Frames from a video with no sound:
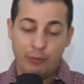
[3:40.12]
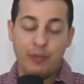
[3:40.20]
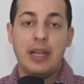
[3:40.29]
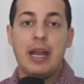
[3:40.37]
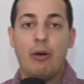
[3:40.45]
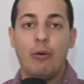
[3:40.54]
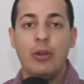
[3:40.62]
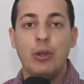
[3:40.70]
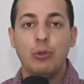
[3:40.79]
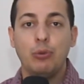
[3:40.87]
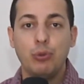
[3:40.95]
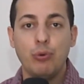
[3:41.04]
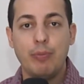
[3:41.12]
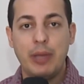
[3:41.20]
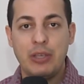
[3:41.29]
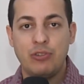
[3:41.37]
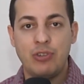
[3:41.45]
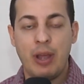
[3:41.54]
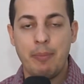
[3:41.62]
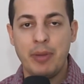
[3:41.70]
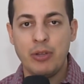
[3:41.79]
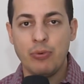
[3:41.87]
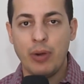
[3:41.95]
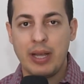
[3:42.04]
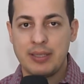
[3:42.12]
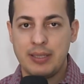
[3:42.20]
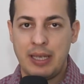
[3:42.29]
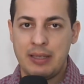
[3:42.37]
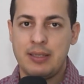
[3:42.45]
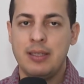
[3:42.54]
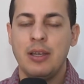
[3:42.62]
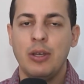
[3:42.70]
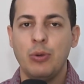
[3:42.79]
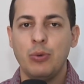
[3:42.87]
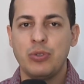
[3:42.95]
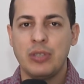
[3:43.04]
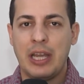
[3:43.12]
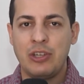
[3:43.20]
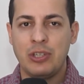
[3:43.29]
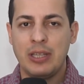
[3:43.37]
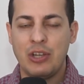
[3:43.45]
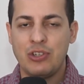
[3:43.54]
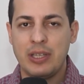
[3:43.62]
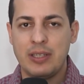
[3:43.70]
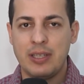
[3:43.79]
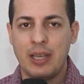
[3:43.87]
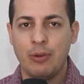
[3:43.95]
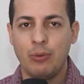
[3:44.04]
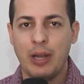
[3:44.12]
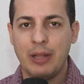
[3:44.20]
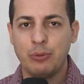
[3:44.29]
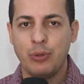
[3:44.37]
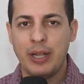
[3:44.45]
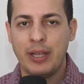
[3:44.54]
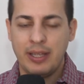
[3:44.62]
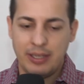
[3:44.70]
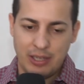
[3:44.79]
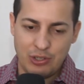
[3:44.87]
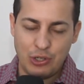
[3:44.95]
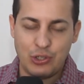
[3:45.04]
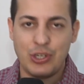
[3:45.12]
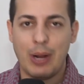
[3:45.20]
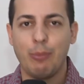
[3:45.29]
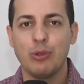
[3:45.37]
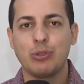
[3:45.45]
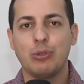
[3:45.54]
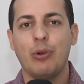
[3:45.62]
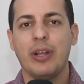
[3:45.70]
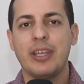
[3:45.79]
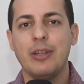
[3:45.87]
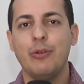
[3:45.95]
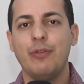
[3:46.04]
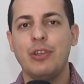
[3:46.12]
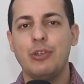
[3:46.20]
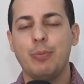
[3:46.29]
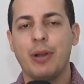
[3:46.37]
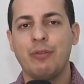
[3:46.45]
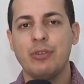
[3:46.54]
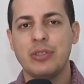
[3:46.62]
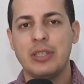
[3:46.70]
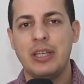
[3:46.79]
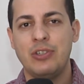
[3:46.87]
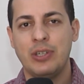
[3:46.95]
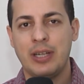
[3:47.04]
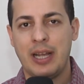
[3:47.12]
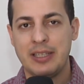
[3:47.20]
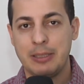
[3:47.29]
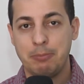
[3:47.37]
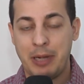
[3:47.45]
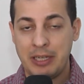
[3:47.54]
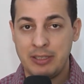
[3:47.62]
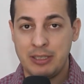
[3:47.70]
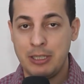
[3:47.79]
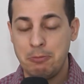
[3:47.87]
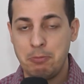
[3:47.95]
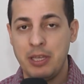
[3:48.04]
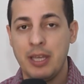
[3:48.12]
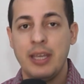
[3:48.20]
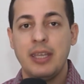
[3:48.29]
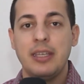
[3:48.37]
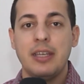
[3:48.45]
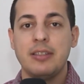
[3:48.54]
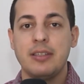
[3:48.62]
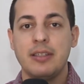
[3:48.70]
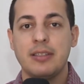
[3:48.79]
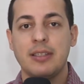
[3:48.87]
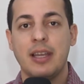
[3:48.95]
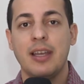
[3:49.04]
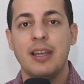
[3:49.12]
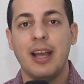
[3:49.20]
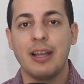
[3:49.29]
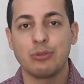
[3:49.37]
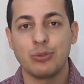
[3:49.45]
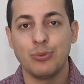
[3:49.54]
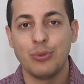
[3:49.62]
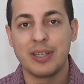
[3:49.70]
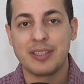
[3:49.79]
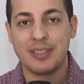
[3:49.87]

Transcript: o final do mês de abril. Acesse o site da agência reguladora, a gente já mostrou aqui no vídeo para você aí de casa. Participe e exerça a sua